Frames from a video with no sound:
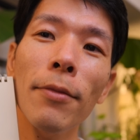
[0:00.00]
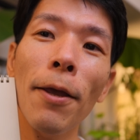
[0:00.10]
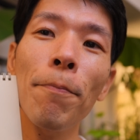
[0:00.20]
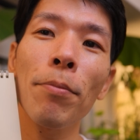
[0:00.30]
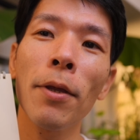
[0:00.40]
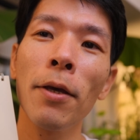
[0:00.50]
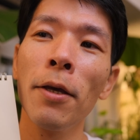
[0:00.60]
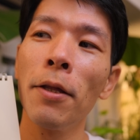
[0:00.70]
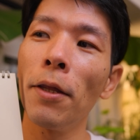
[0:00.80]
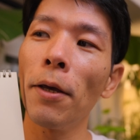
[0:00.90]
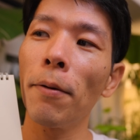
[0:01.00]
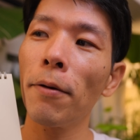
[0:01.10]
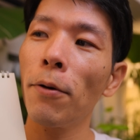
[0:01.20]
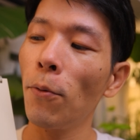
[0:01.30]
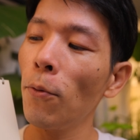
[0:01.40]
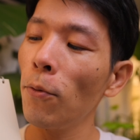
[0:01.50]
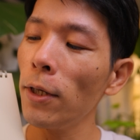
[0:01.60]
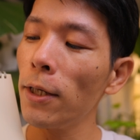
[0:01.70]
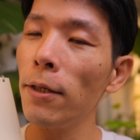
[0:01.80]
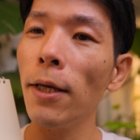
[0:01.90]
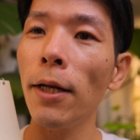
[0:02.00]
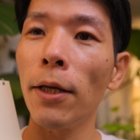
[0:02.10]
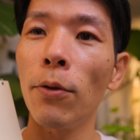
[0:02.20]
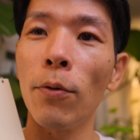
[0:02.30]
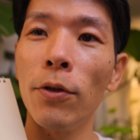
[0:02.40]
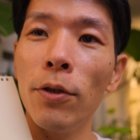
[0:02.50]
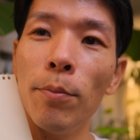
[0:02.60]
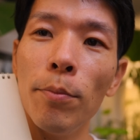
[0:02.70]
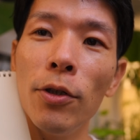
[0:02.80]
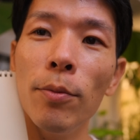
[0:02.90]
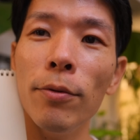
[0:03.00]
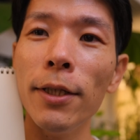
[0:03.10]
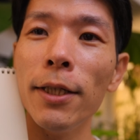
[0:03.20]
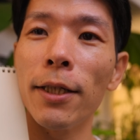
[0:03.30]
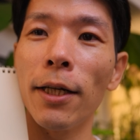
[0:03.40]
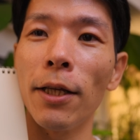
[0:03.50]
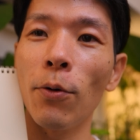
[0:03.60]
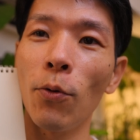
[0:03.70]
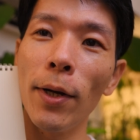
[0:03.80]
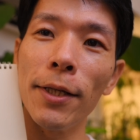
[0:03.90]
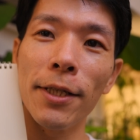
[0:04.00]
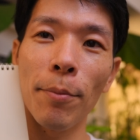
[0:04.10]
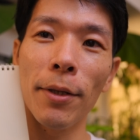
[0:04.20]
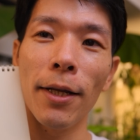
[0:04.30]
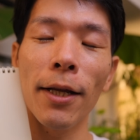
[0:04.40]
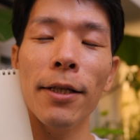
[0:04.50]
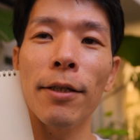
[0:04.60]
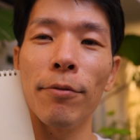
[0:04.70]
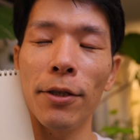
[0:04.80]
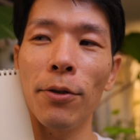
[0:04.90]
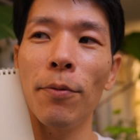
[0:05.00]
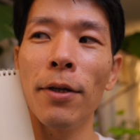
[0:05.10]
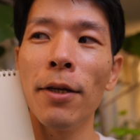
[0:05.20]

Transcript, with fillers: ね。で、ここに気づけないと、自分自身がね、このワンちゃんみたいになっちゃうんですよ。